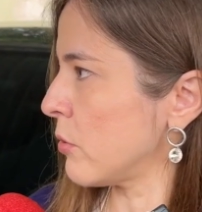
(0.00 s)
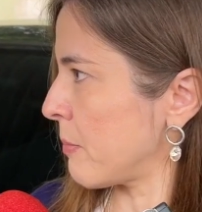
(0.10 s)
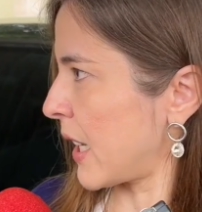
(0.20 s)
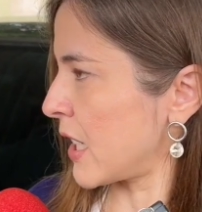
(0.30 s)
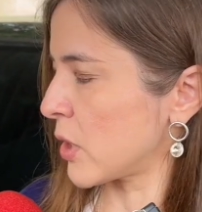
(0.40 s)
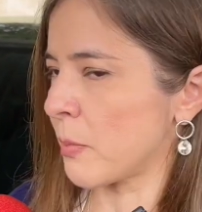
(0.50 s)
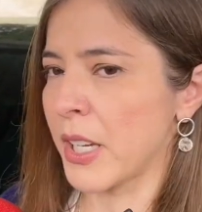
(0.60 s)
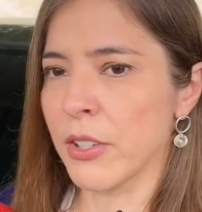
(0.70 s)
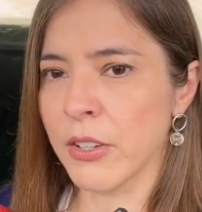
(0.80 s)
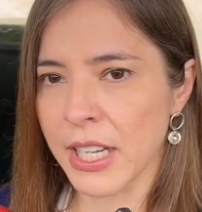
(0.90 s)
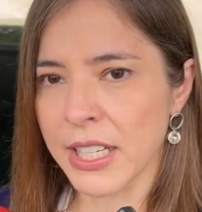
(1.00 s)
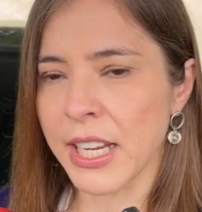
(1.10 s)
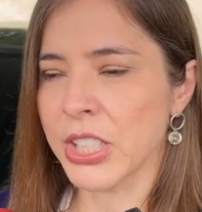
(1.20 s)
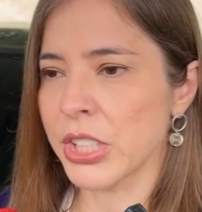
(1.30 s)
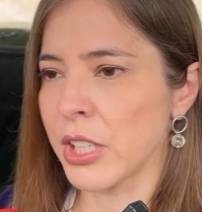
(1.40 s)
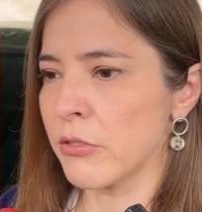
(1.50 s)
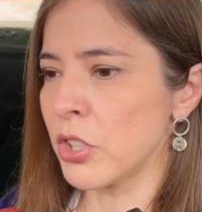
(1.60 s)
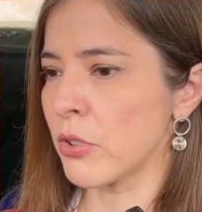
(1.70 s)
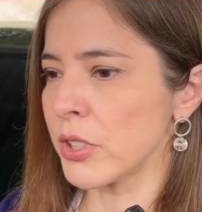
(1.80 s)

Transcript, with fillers: um embaraço maior é a questão de